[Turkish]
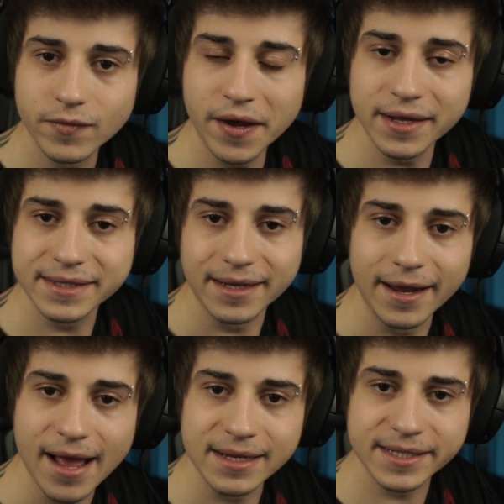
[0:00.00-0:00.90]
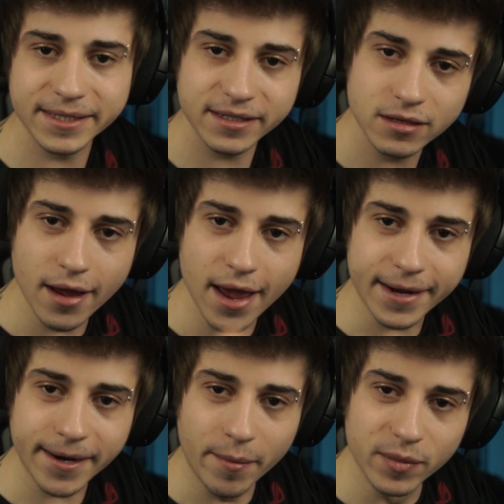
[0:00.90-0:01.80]
Evet sana yaz.
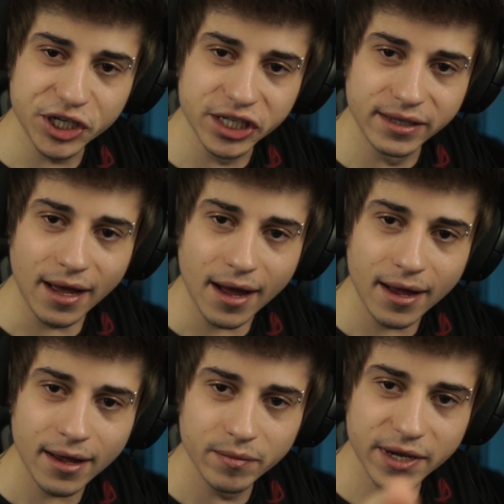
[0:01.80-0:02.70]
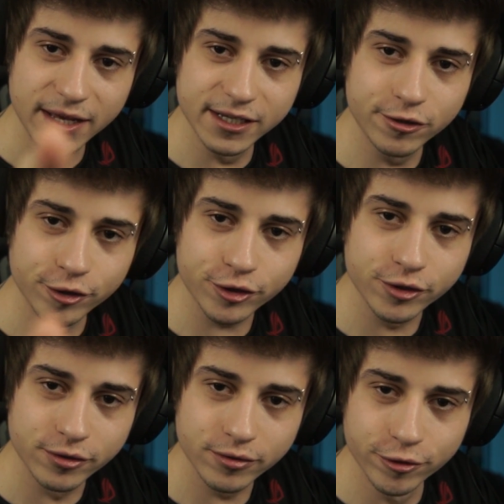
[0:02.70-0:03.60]
Ekran başında beni
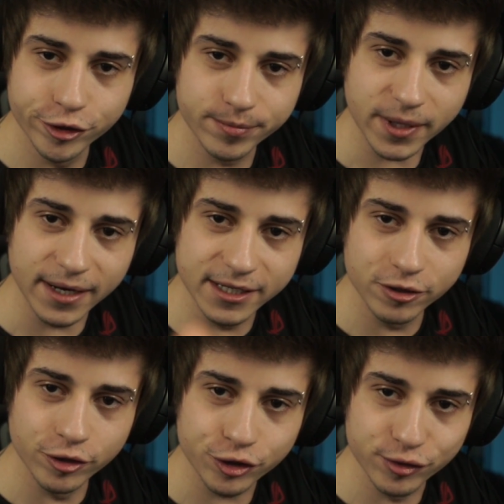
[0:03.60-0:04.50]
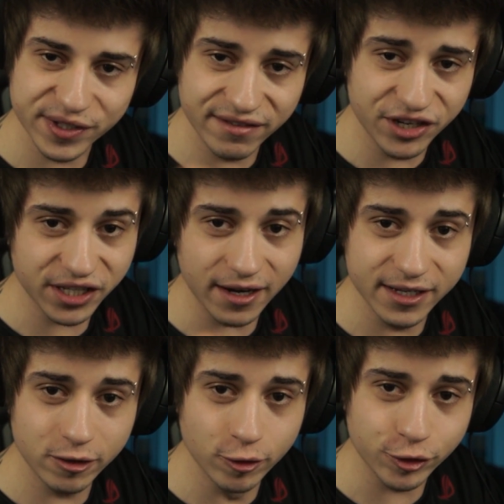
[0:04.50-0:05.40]
izliyorsun, YouTube'dan izliyorsun, Twitch'ten
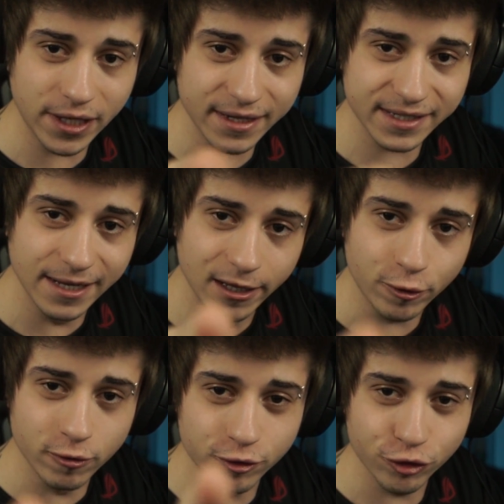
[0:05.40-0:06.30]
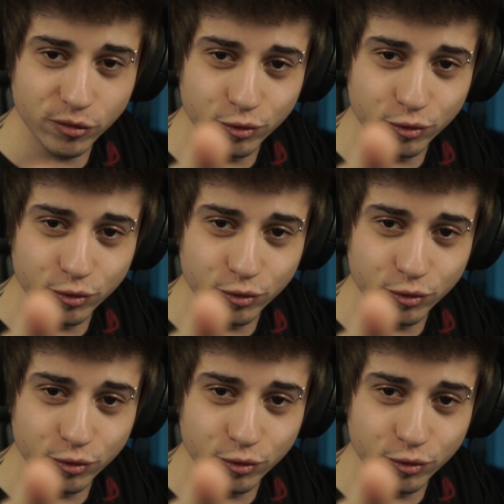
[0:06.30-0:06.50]
izliyorsun. Evet seninle konuşuyorum.